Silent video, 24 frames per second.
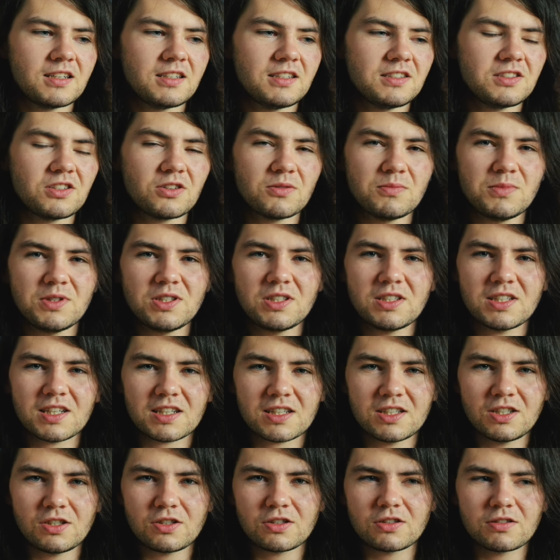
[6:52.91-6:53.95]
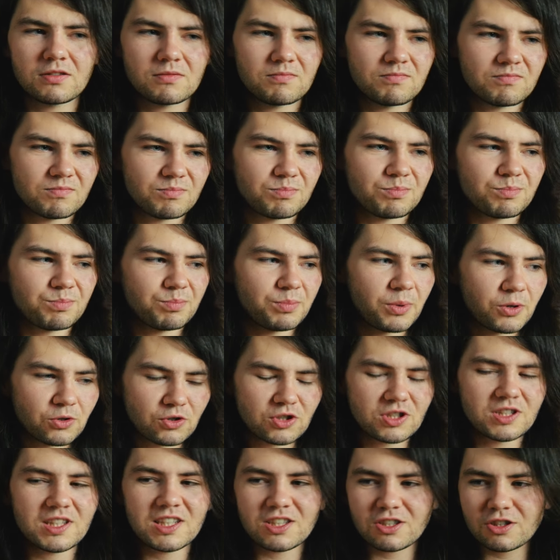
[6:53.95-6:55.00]
i zrobić jakiś
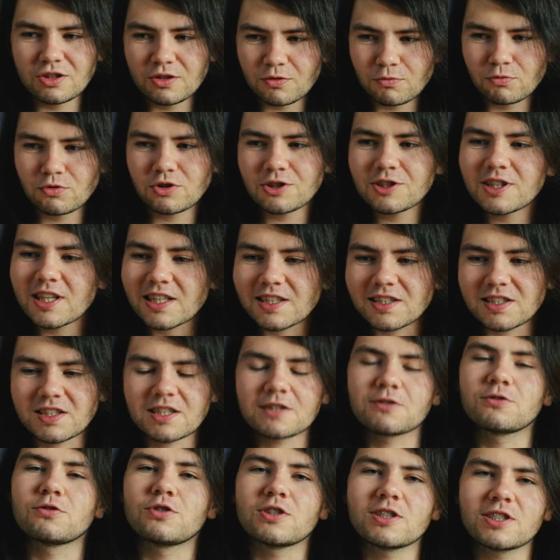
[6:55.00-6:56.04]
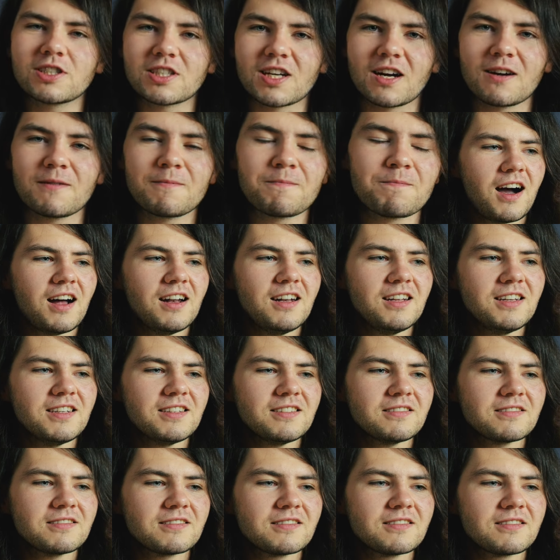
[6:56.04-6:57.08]
pożyteczny użytek z tego życia.
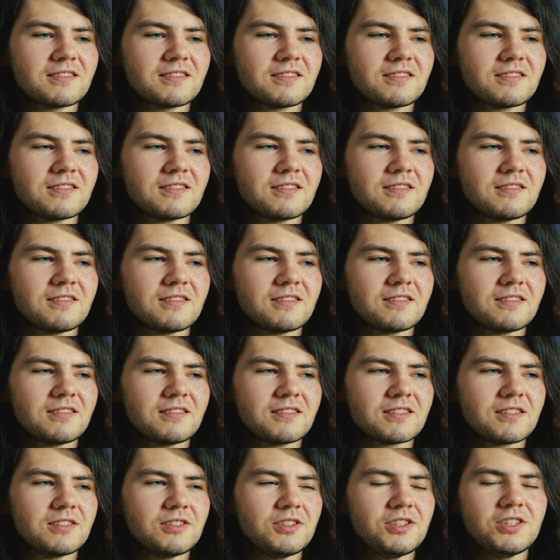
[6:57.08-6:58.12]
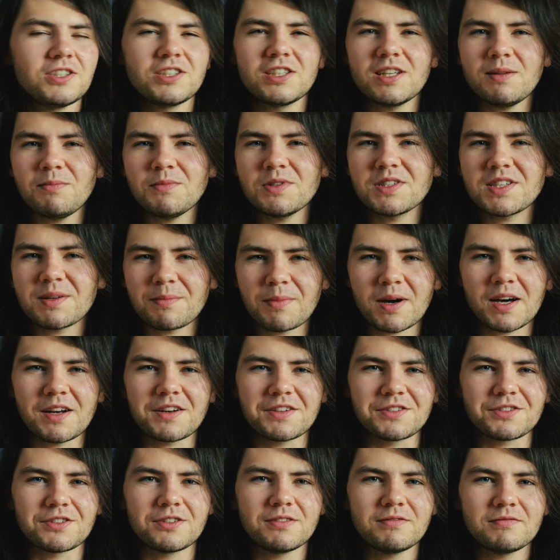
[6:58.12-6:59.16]
Ale gdy ciśniemy za
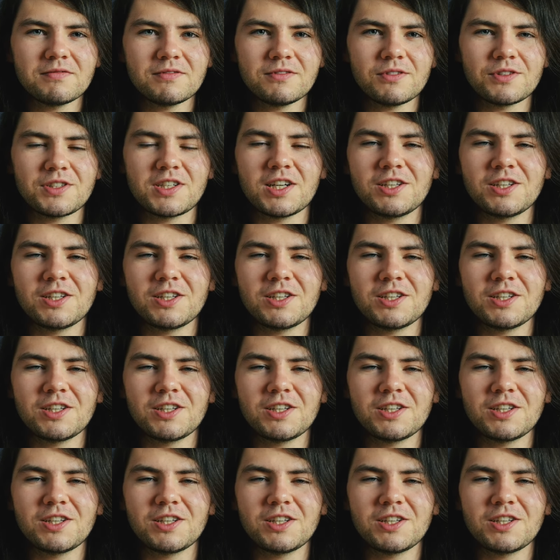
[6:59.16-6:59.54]
bardzo, to